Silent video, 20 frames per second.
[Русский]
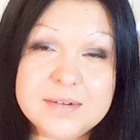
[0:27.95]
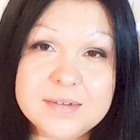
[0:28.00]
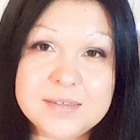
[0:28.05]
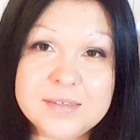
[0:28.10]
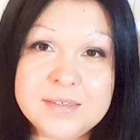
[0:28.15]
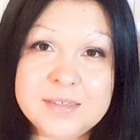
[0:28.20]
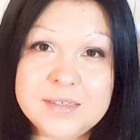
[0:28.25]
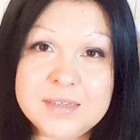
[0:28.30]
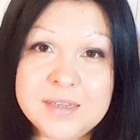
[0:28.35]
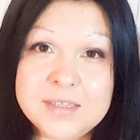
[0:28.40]

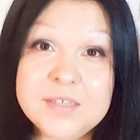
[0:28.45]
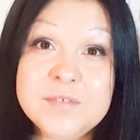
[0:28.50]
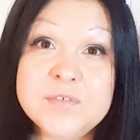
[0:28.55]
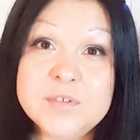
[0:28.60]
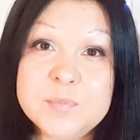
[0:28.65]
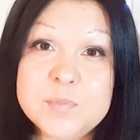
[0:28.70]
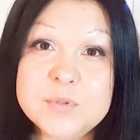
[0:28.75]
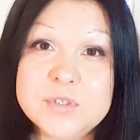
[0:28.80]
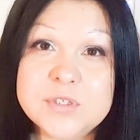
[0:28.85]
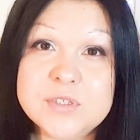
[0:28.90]
И они
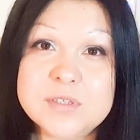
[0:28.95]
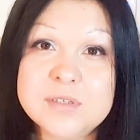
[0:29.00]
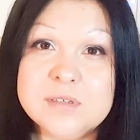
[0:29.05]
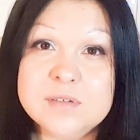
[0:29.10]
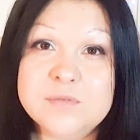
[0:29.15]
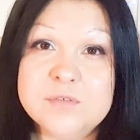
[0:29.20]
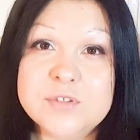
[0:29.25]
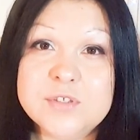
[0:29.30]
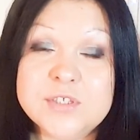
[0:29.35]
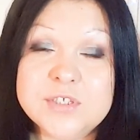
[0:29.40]
выпустили
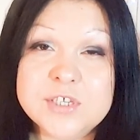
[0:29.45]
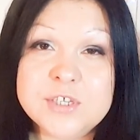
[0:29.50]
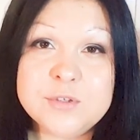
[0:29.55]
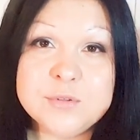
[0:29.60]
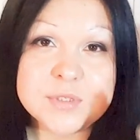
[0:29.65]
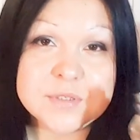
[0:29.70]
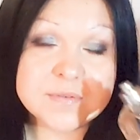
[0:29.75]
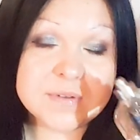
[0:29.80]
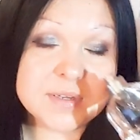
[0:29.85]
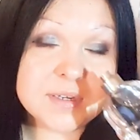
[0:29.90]
вот серию
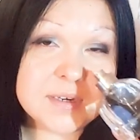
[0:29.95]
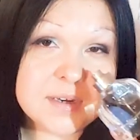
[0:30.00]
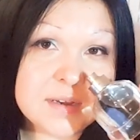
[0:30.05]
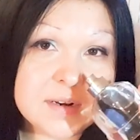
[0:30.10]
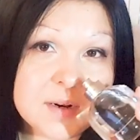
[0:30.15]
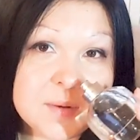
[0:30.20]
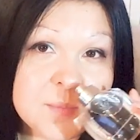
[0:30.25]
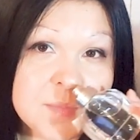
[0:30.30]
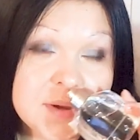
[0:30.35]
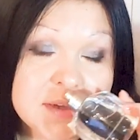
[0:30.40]
своих
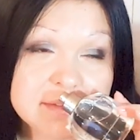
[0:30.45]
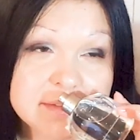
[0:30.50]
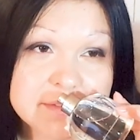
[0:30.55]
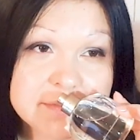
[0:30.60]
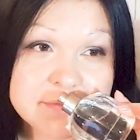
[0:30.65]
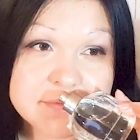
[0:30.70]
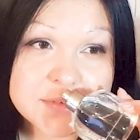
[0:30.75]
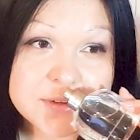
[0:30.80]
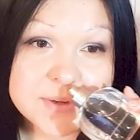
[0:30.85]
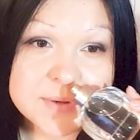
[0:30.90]
ароматов.